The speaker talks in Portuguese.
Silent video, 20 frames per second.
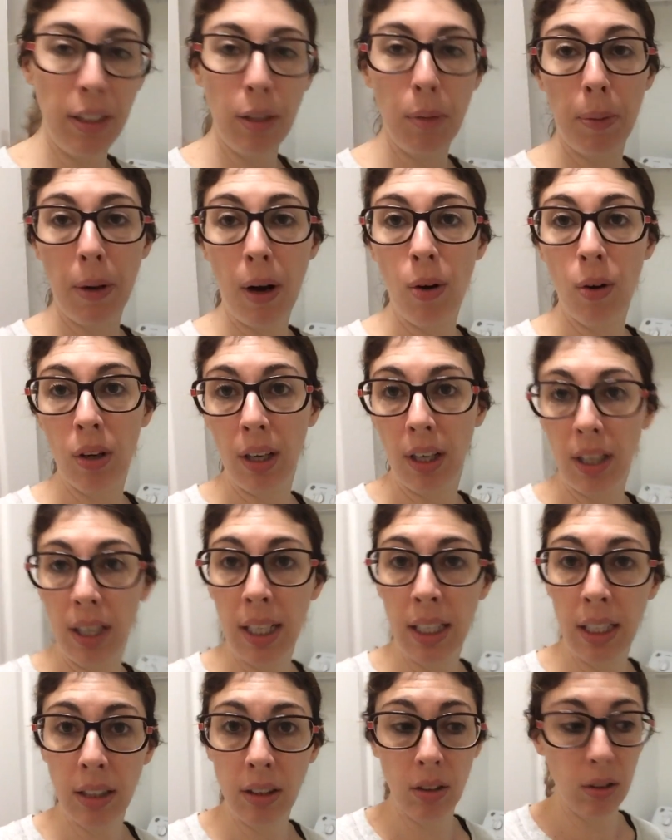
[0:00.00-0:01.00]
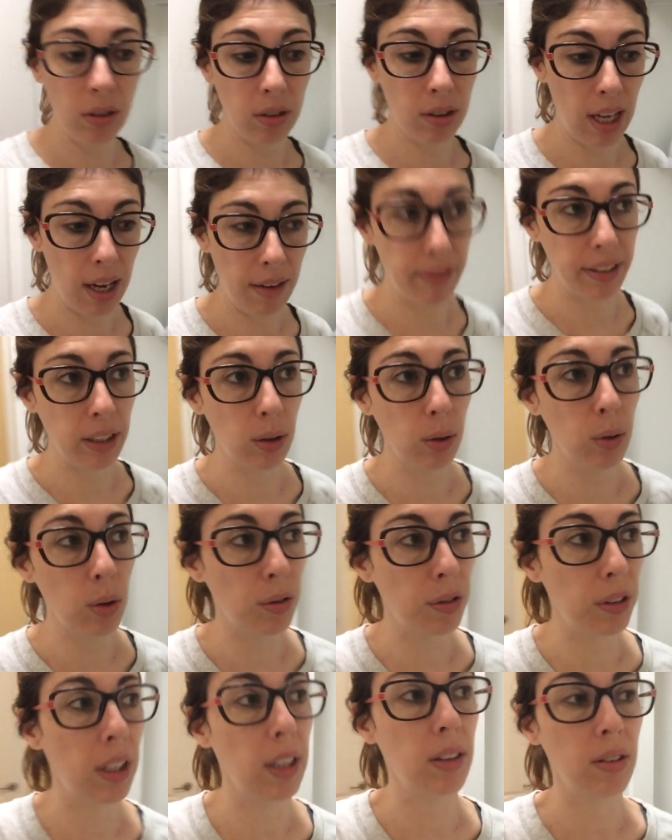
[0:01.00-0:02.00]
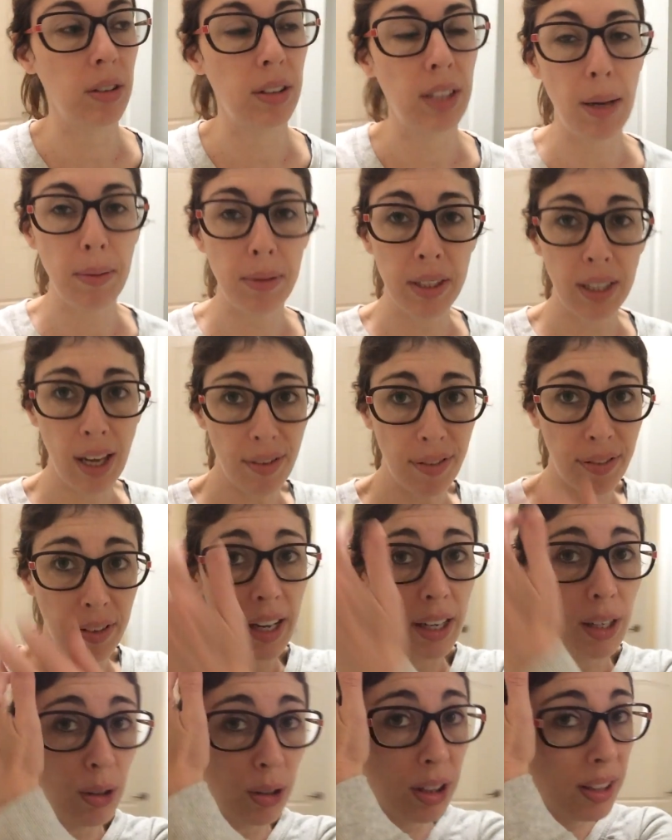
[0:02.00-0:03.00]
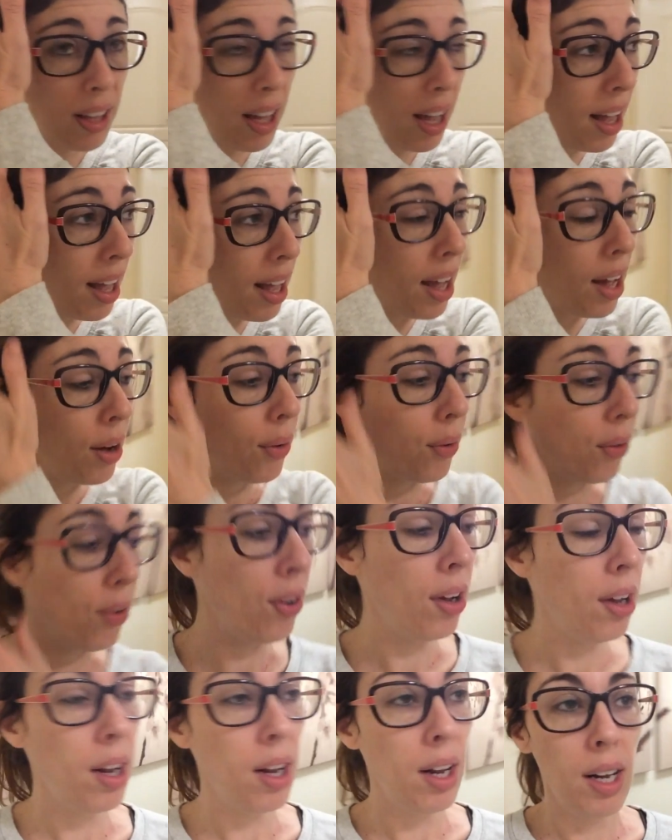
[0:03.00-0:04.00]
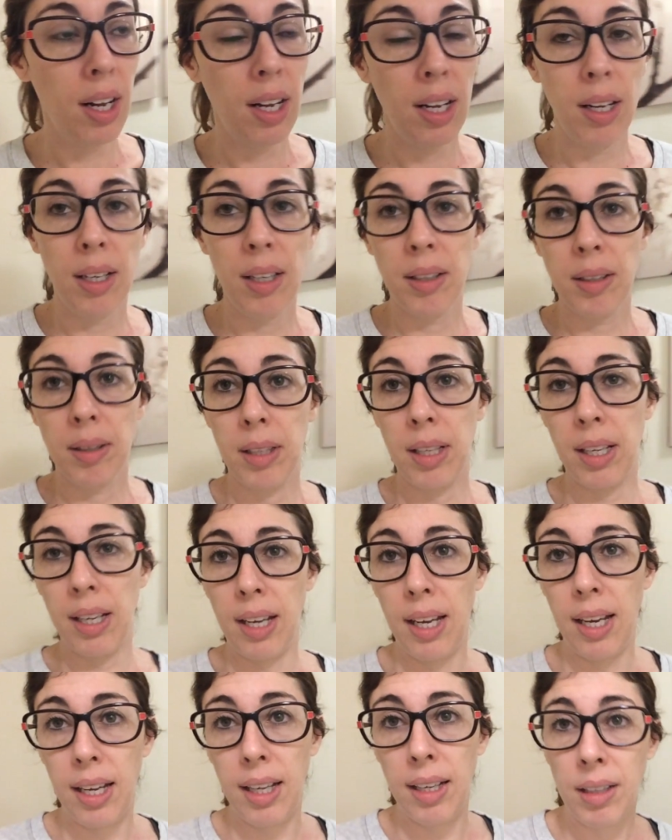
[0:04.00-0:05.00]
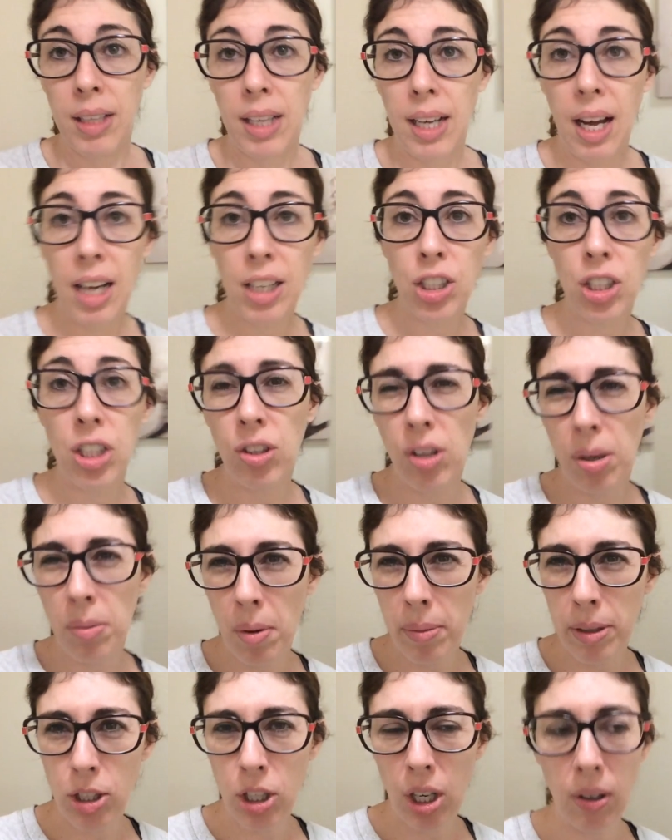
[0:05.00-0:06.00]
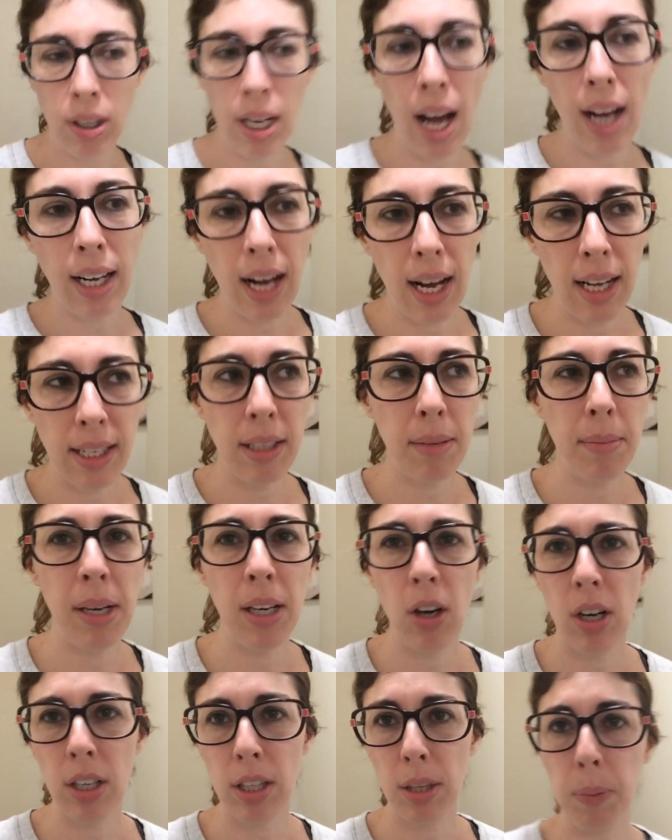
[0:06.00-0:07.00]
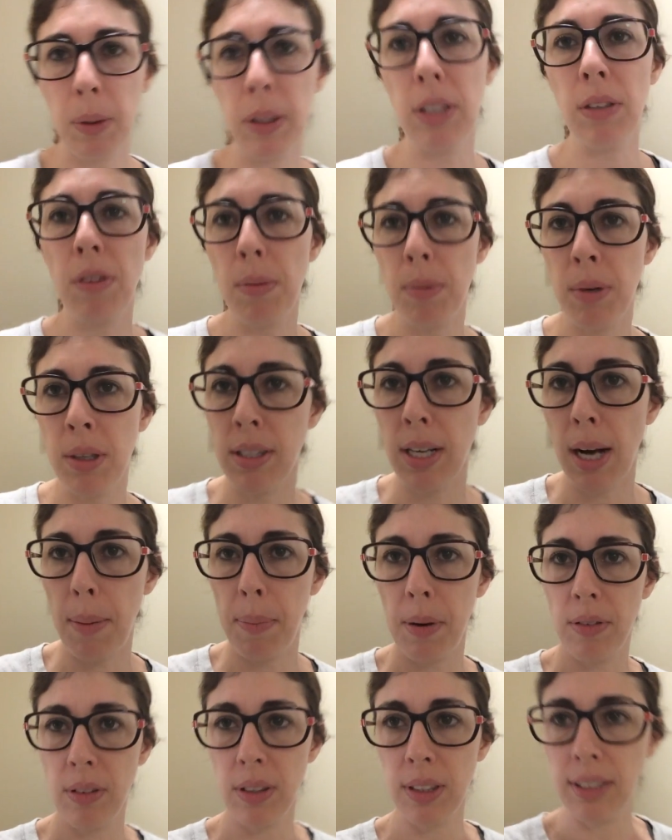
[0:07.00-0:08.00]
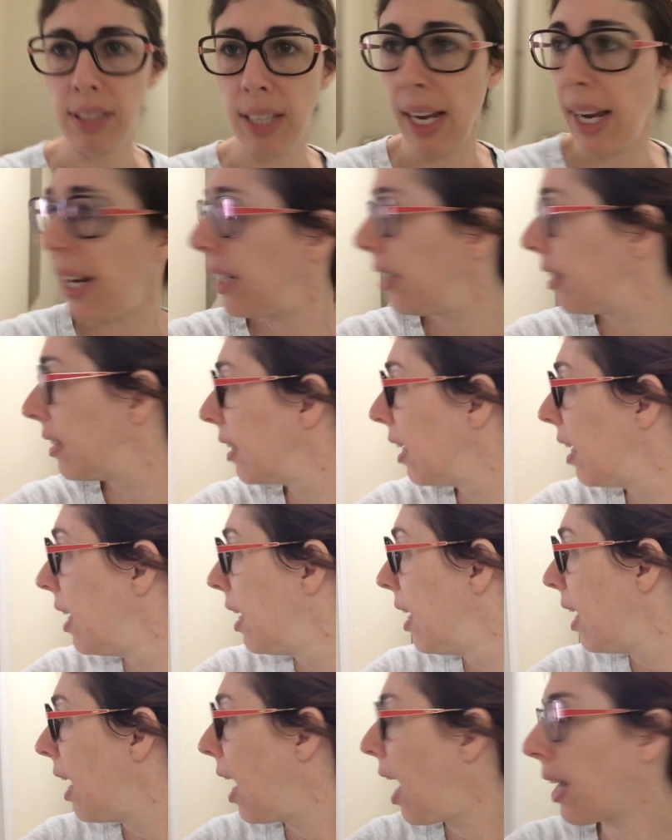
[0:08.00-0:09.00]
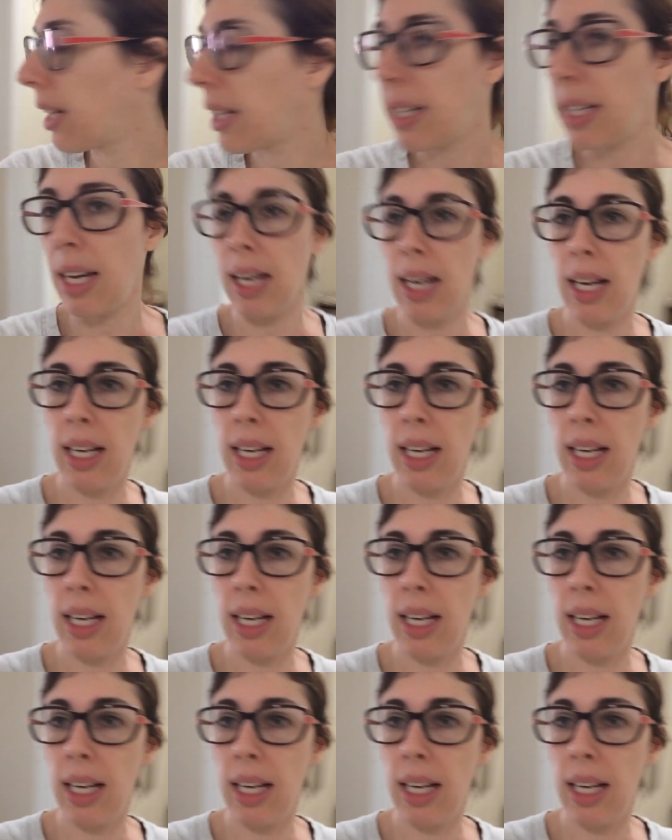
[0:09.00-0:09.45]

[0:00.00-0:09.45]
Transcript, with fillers: vindo pra Orlando, tava tá em dúvida, não sabe se quer ficar em hotel. É, acho que normalmente alugar casa é melhor. Depois eu vou mostrar pra vocês Aqui